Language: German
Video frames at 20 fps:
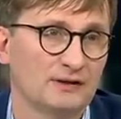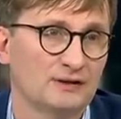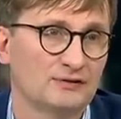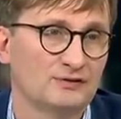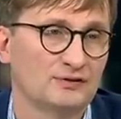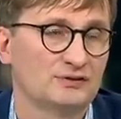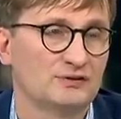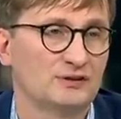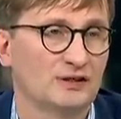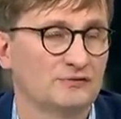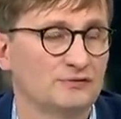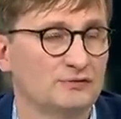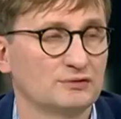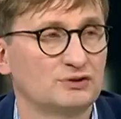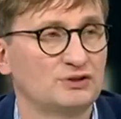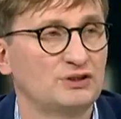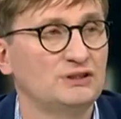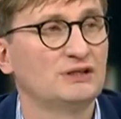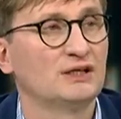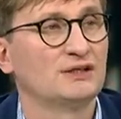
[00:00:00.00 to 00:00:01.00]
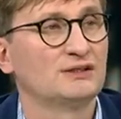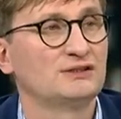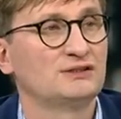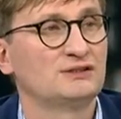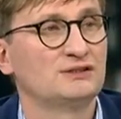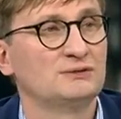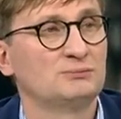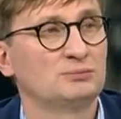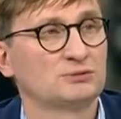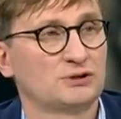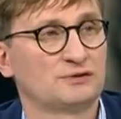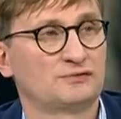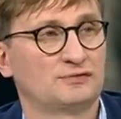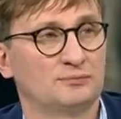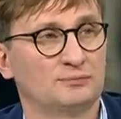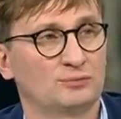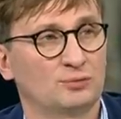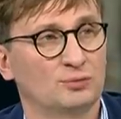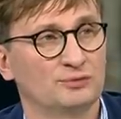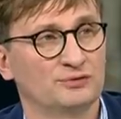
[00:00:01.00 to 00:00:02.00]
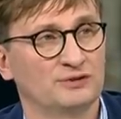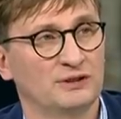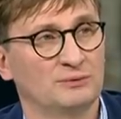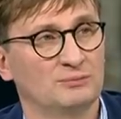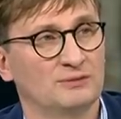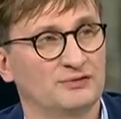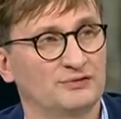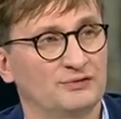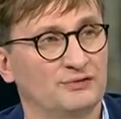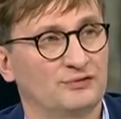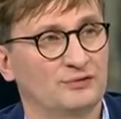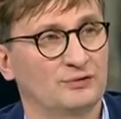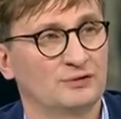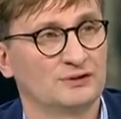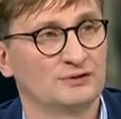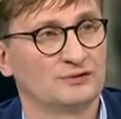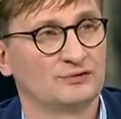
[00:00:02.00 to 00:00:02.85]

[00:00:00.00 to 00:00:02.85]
sich da von China nicht die Butter vom Brot nehmen lassen sollen.